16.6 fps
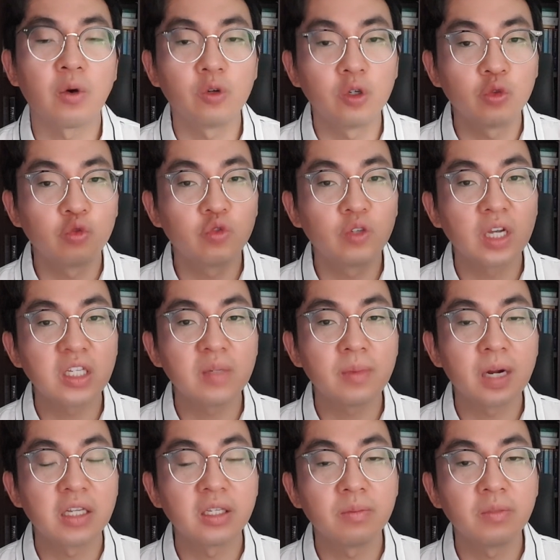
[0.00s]
오늘 두 가지
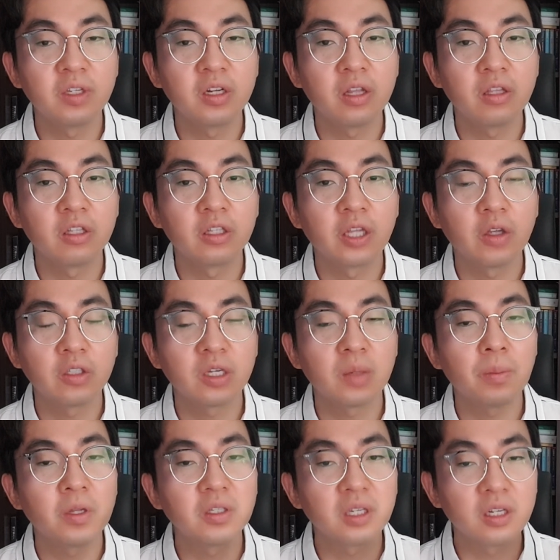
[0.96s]
말씀드렸는데요.
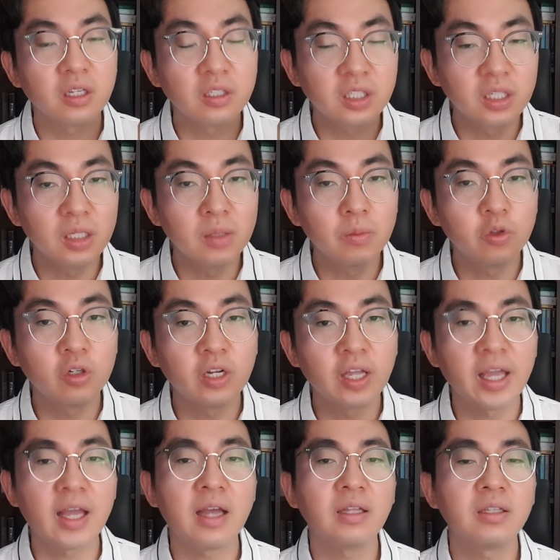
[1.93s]
첫 번째는
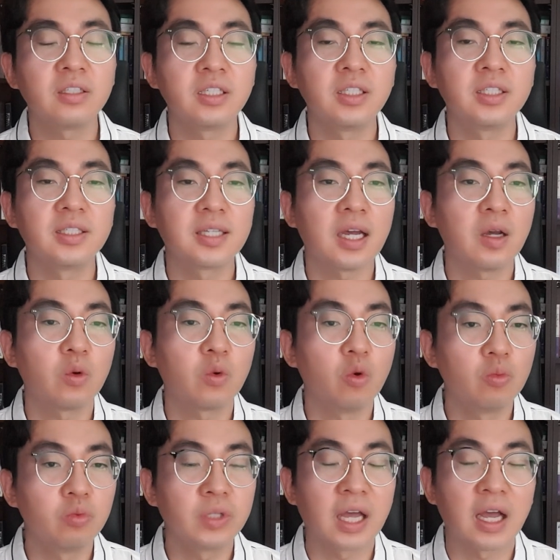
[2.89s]
질문을 해야 진짜
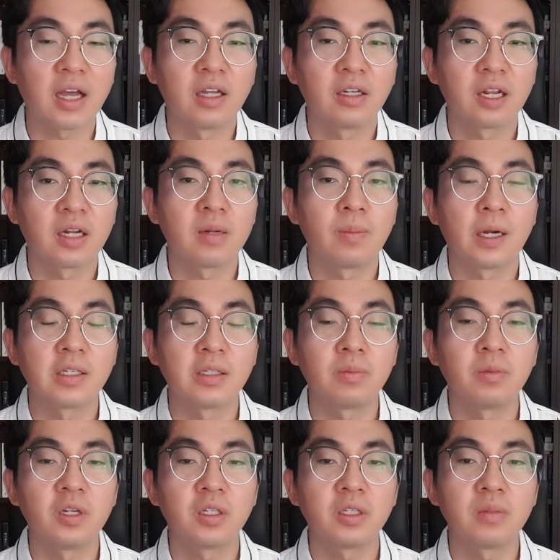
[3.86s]
공부다 라는
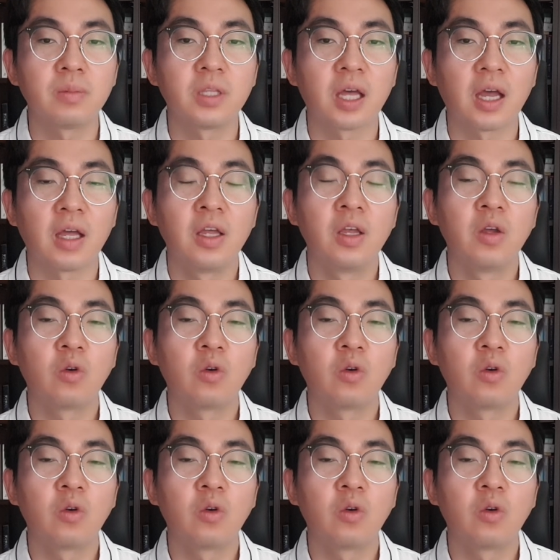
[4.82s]
말씀드렸습니다.